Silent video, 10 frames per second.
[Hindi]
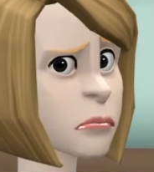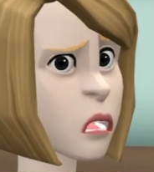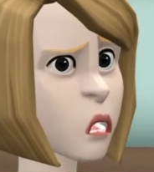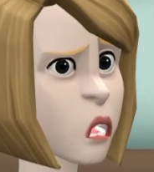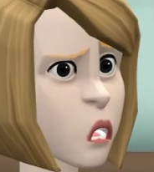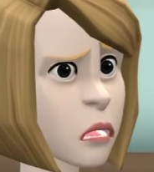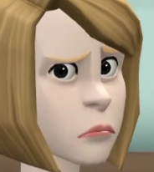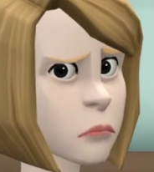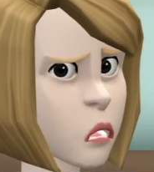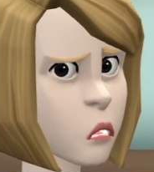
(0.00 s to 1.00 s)
कौन
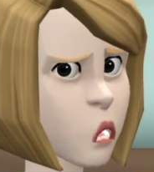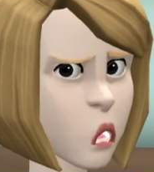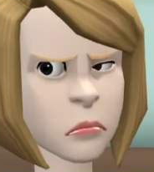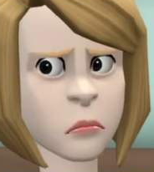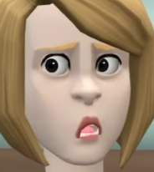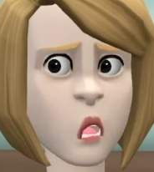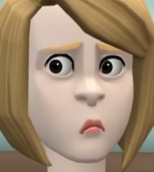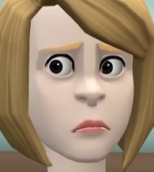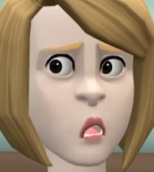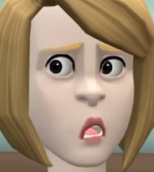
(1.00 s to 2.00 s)
कौन अरे
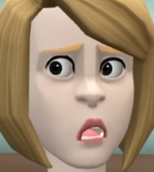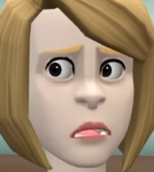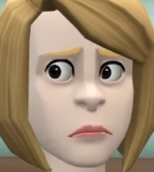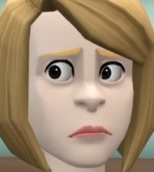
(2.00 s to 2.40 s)
कौन है